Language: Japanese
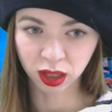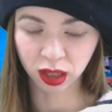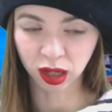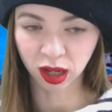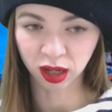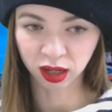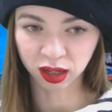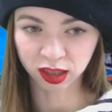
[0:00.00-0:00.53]
が
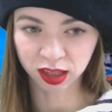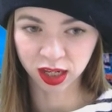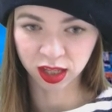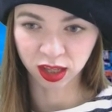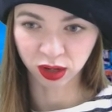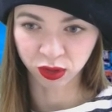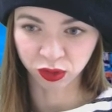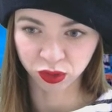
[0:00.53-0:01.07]
上がって
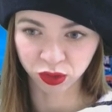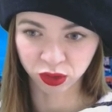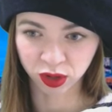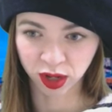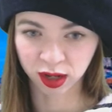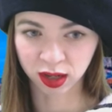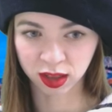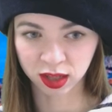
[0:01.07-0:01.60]
きたら売る
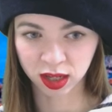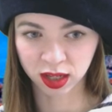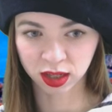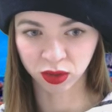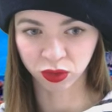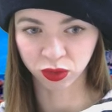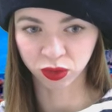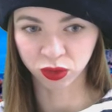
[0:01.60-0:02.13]
上がってき
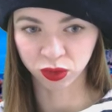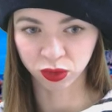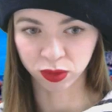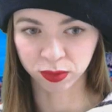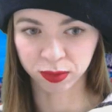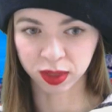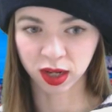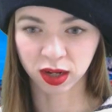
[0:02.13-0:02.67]
たら売る
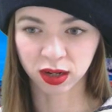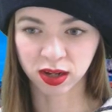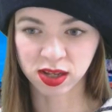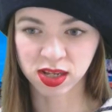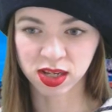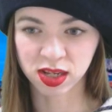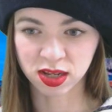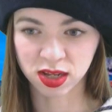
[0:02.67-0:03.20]
みたいな
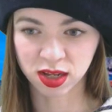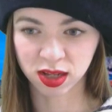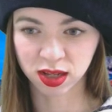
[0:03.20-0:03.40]
感じです